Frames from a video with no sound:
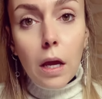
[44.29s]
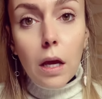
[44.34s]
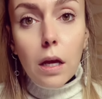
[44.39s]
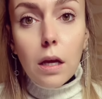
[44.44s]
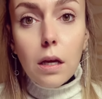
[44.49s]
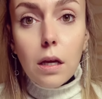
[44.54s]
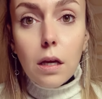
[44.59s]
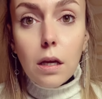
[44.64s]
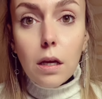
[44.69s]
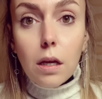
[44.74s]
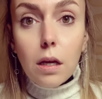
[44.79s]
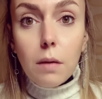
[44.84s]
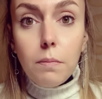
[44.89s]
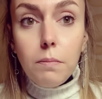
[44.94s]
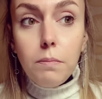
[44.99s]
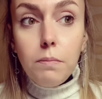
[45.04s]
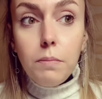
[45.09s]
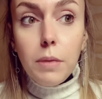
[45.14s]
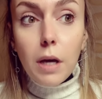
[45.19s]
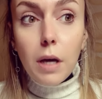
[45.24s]
Ee,
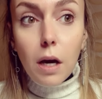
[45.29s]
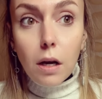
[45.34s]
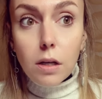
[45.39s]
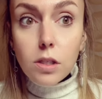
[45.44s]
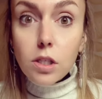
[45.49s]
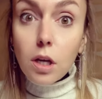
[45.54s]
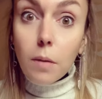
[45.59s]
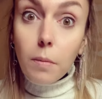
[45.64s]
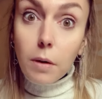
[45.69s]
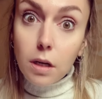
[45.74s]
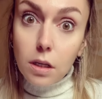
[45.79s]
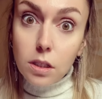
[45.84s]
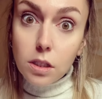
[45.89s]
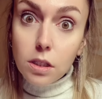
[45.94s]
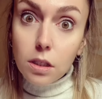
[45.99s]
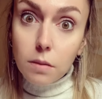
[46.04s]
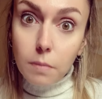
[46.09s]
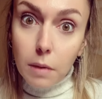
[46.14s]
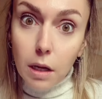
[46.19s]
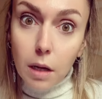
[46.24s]
bir akşam
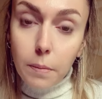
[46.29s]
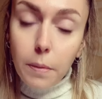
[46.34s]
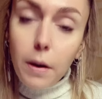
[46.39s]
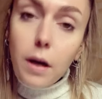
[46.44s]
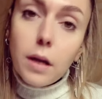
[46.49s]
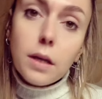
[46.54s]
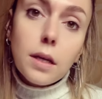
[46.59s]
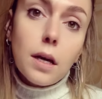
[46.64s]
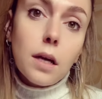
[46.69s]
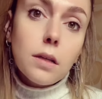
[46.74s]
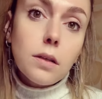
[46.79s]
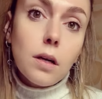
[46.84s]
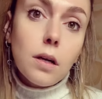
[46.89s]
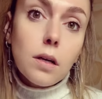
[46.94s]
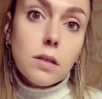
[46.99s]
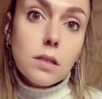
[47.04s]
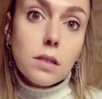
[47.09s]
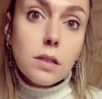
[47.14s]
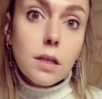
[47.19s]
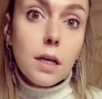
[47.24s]
araştırma yaparken
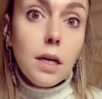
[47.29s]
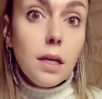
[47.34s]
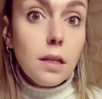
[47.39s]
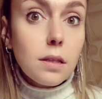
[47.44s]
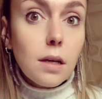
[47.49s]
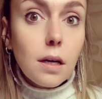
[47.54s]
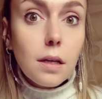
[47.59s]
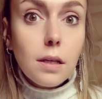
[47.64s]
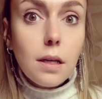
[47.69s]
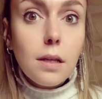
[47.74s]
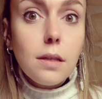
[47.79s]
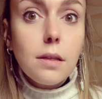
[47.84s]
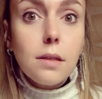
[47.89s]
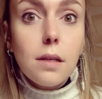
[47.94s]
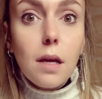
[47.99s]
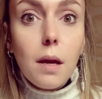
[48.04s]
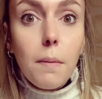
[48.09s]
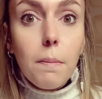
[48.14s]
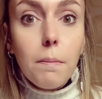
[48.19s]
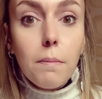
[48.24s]
aslında
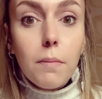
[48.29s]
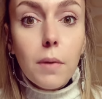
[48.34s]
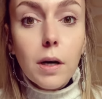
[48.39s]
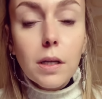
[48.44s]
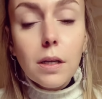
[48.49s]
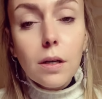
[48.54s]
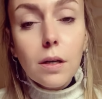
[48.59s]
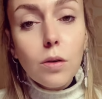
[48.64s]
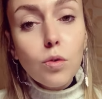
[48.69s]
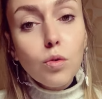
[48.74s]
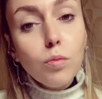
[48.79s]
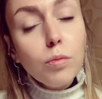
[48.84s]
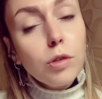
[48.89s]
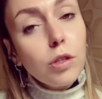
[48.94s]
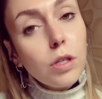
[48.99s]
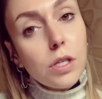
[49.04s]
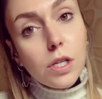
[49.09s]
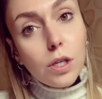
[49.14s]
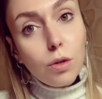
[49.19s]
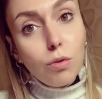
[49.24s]
internette bana umut
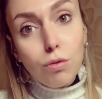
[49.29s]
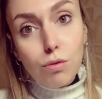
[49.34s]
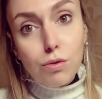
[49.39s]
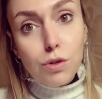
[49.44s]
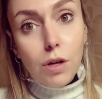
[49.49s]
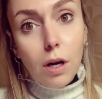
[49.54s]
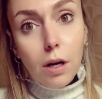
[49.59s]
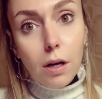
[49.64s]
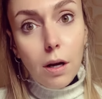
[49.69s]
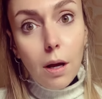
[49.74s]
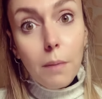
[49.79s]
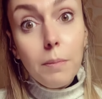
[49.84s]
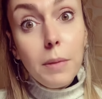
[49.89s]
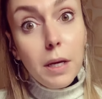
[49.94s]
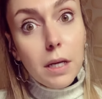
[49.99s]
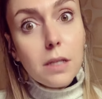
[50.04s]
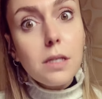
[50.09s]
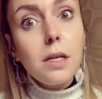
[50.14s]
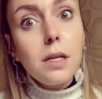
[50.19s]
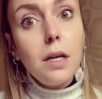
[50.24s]
ışığı olacak bir
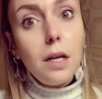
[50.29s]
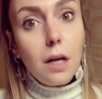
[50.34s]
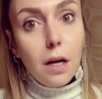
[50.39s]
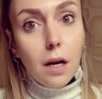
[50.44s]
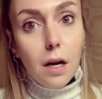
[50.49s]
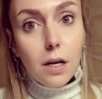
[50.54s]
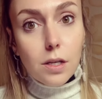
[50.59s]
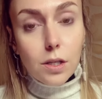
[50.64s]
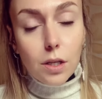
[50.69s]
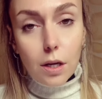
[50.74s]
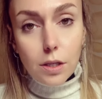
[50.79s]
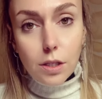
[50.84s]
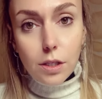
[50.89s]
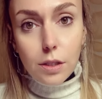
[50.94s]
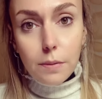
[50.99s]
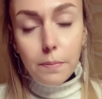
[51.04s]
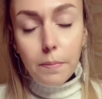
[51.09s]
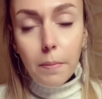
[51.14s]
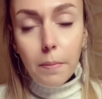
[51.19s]
yazıyla karşılaştım.